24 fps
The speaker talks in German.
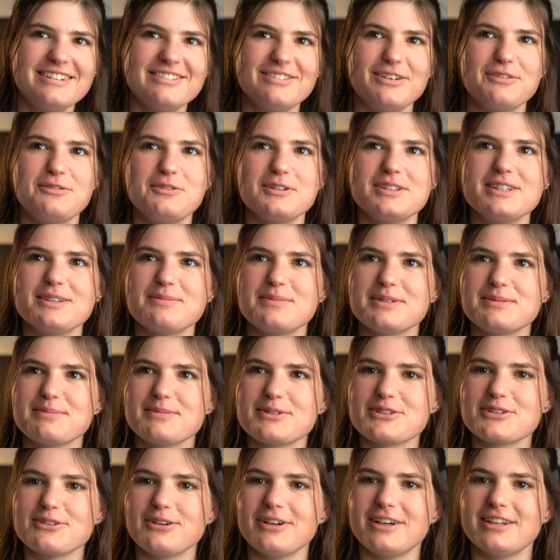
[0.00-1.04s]
Man fühlt sich ein bisschen
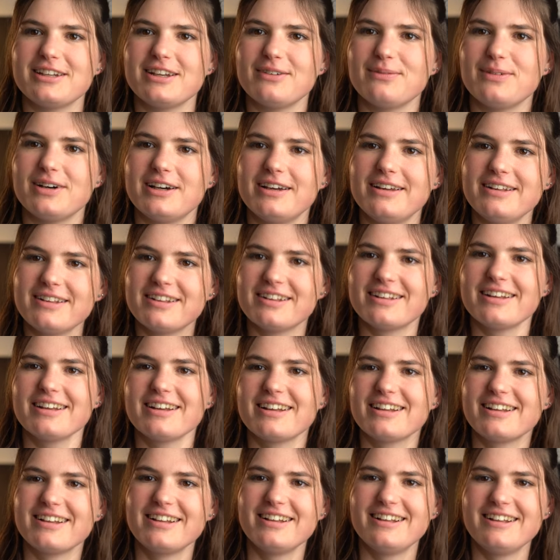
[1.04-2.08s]
bescheuert dabei.
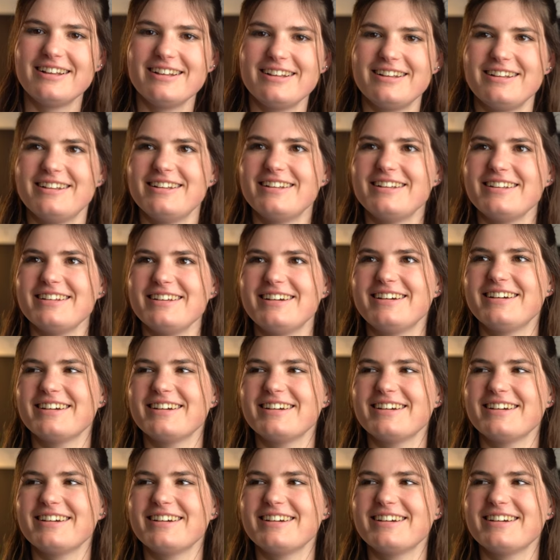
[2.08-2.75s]
Ja, ein bisschen, ne?